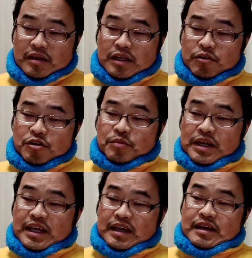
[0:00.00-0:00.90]
で、この
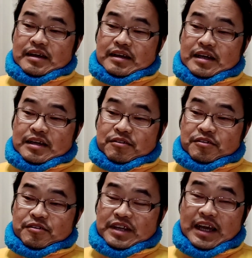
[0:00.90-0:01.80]
前ね、あ
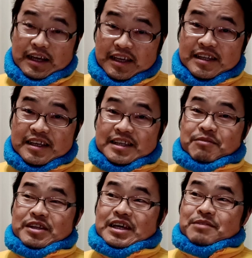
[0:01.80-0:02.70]
のね、案件でいた
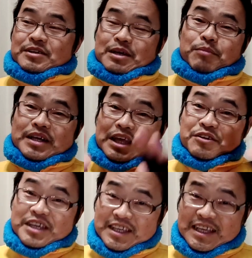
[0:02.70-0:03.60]
だきました
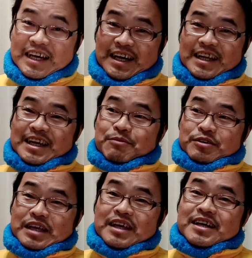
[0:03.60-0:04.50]
パネルヒーター。あれがも
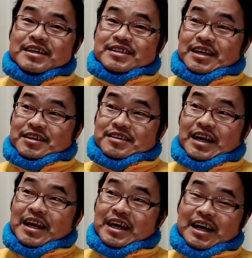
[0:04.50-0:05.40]
う大活躍。
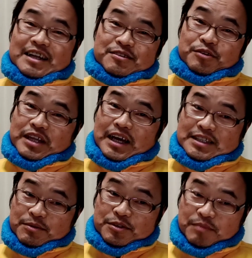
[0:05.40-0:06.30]
あれがあるとね、
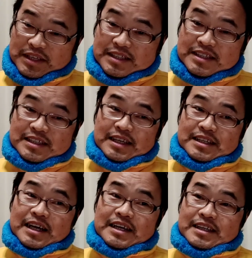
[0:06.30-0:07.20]
足元めっちゃあっ
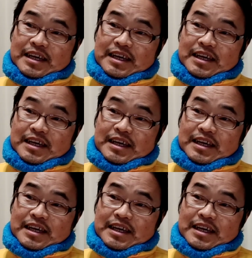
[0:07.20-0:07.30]
たかい